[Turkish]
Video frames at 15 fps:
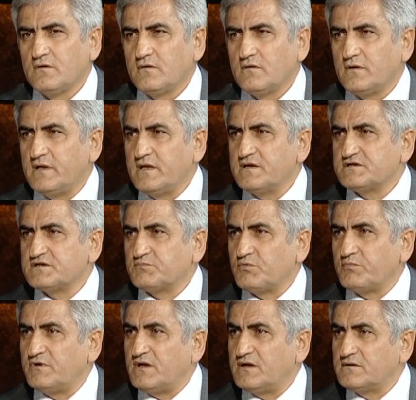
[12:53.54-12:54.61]
E ne yiyecek bu
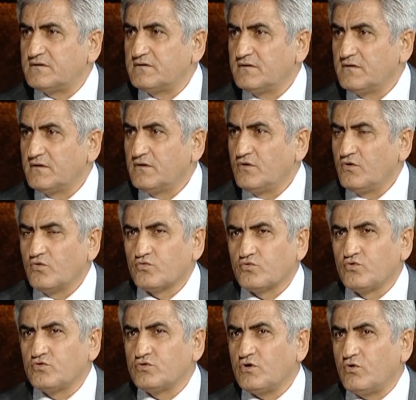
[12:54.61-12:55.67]
millet?
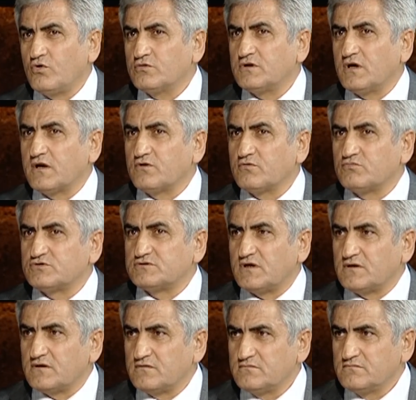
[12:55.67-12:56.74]
Günde 10 tane yumurta
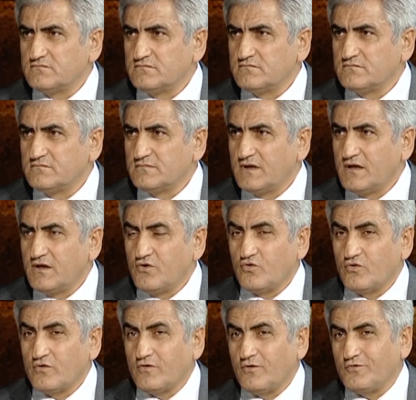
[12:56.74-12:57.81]
yer.
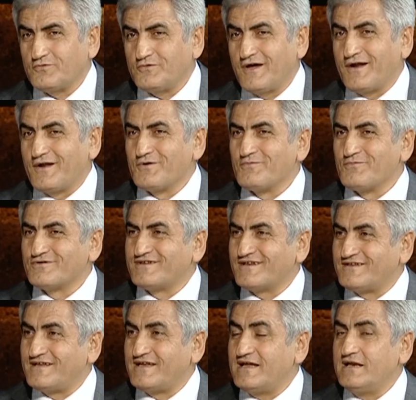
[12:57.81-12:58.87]
10 tane yumurta
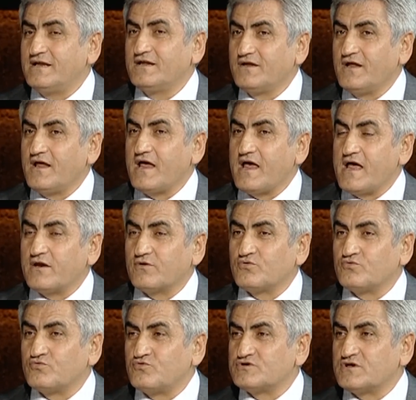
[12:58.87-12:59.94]
değil, her
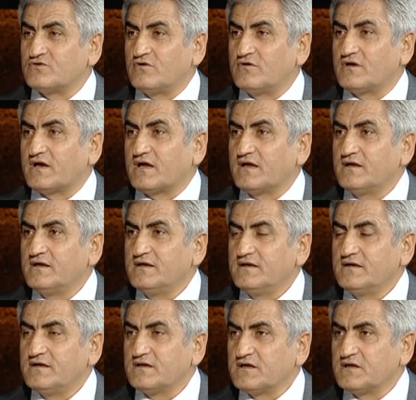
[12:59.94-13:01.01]
gün düzenli olarak
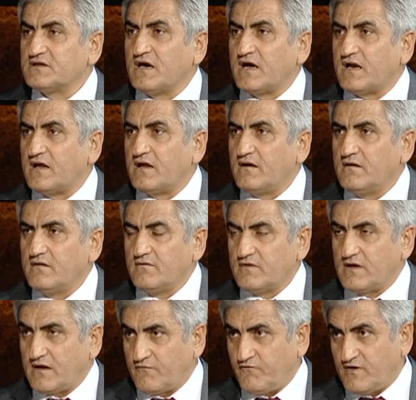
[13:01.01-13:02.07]
2 tane
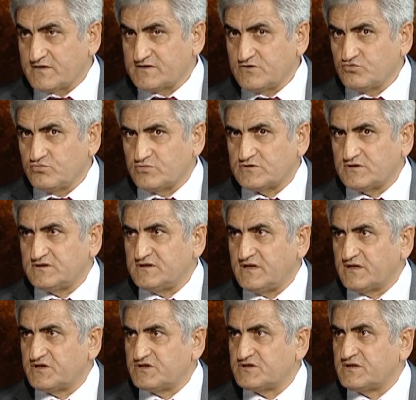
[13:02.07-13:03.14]
yani fazla yumurta yiyen
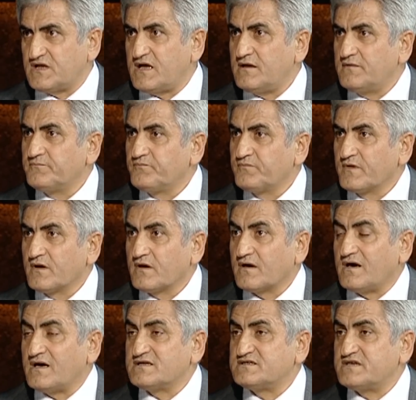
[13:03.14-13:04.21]
kişide
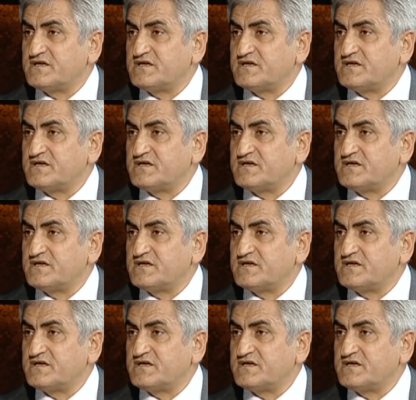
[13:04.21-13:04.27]
kanseri